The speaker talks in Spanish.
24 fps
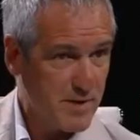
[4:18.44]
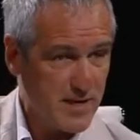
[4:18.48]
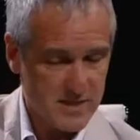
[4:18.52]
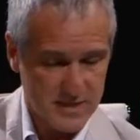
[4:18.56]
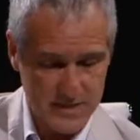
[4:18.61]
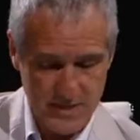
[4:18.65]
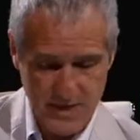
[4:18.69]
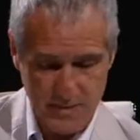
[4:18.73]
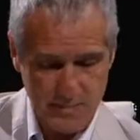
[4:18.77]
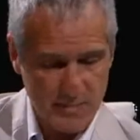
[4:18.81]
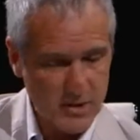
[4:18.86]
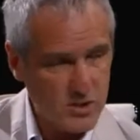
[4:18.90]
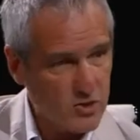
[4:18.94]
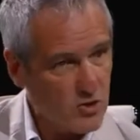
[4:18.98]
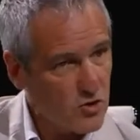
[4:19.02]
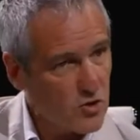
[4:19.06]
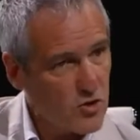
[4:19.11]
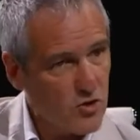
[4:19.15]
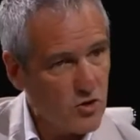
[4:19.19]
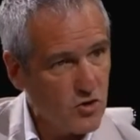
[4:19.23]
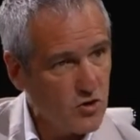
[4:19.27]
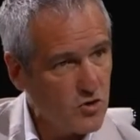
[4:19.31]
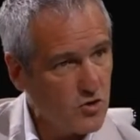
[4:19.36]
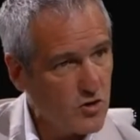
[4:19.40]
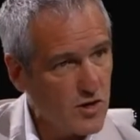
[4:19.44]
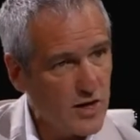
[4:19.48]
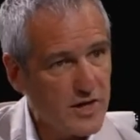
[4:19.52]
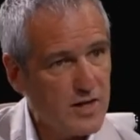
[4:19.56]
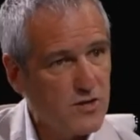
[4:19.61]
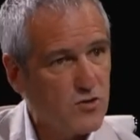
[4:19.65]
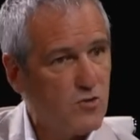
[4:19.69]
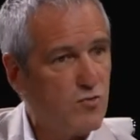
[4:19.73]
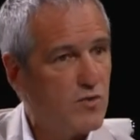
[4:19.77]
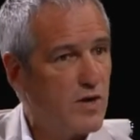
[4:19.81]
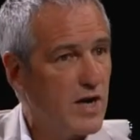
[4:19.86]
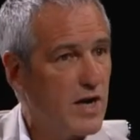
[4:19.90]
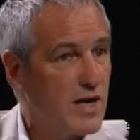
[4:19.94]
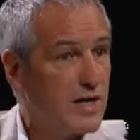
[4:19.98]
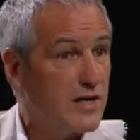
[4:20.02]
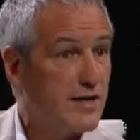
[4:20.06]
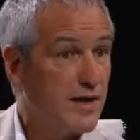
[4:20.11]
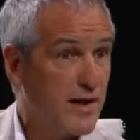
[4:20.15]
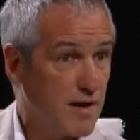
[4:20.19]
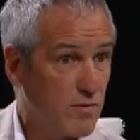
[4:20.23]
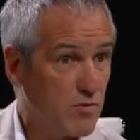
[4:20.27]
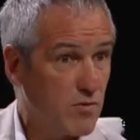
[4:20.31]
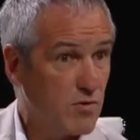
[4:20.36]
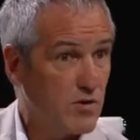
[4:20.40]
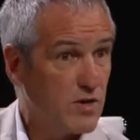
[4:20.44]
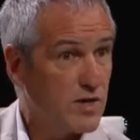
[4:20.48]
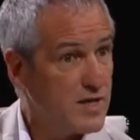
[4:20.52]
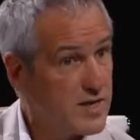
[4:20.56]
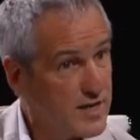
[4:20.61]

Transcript: base a petróleo, gas natural y carbón.